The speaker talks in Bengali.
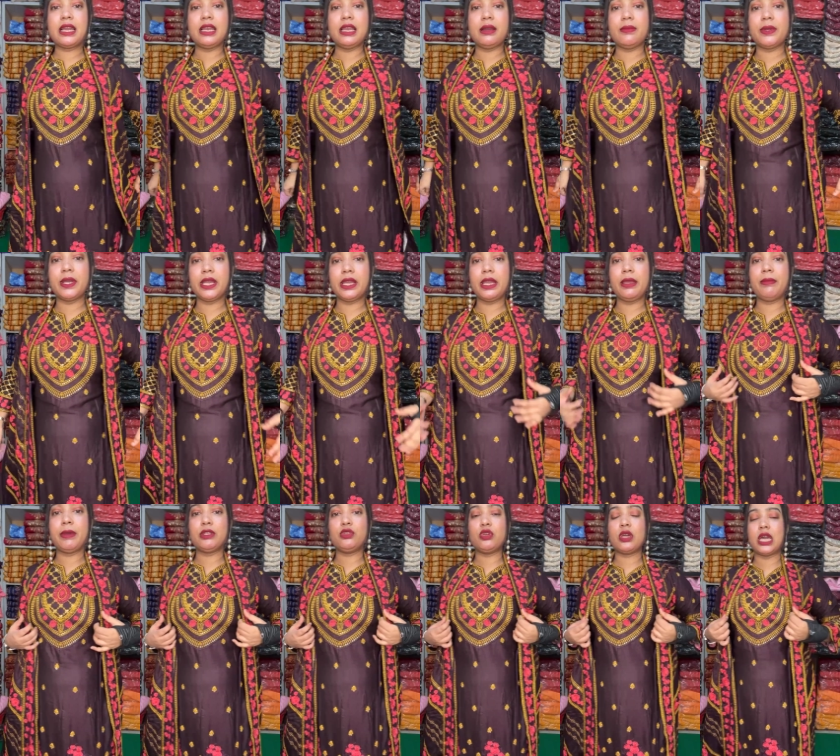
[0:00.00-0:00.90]
কি দেখাইলাম আমার
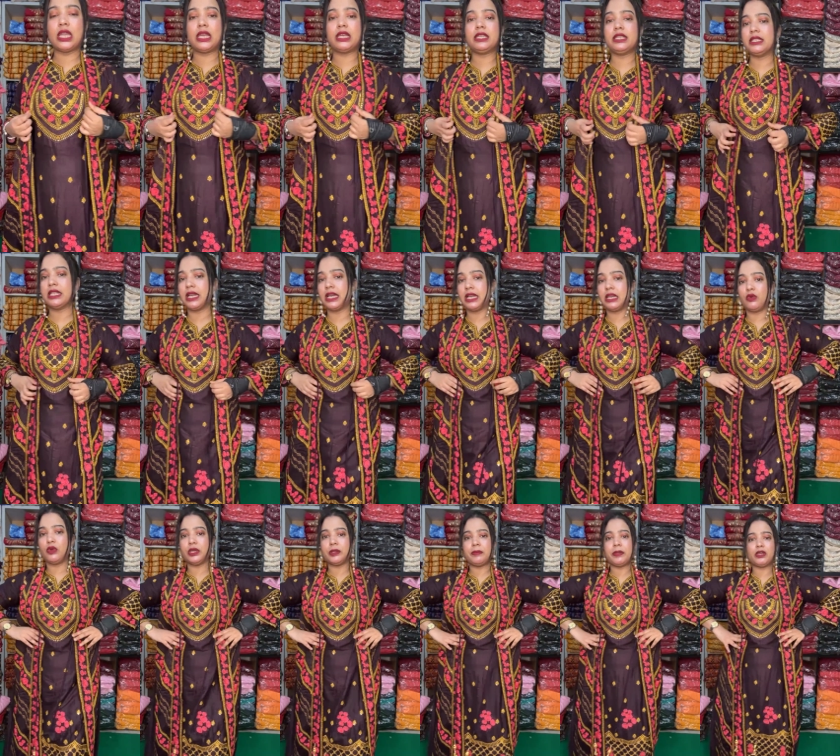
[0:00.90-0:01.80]
এই মাত্র কালার কি
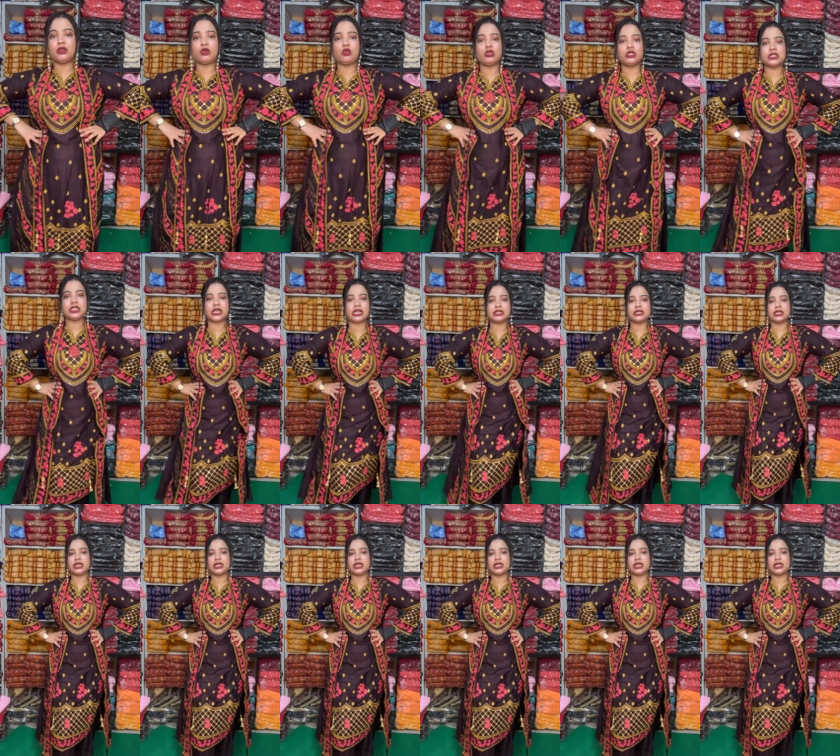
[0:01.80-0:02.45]
দেখাইলাম ওইটা বের করো ওইটা